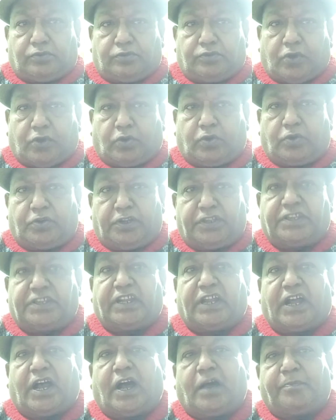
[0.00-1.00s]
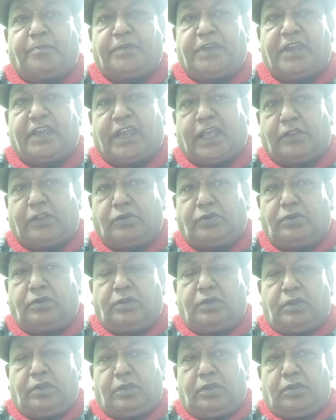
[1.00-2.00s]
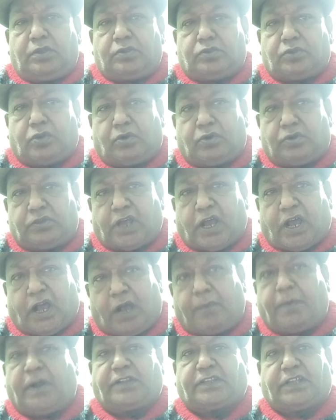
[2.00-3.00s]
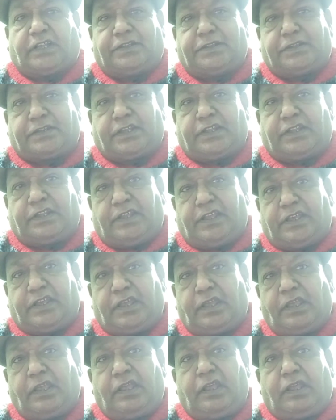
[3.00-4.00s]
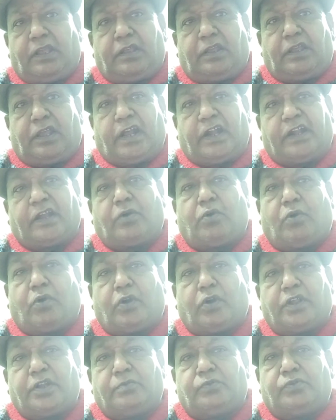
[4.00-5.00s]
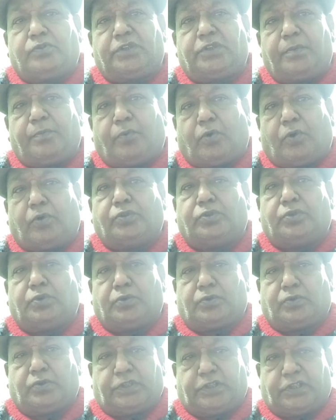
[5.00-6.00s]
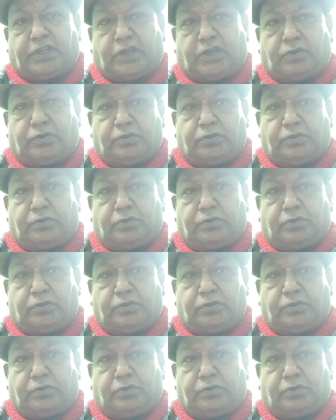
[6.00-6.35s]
যখন নিজেরা হাঁপিয়ে গেল তখন আবার তাদেরকে নিয়ে একটা ঘরের মধ্যে বন্ধ করে দেয়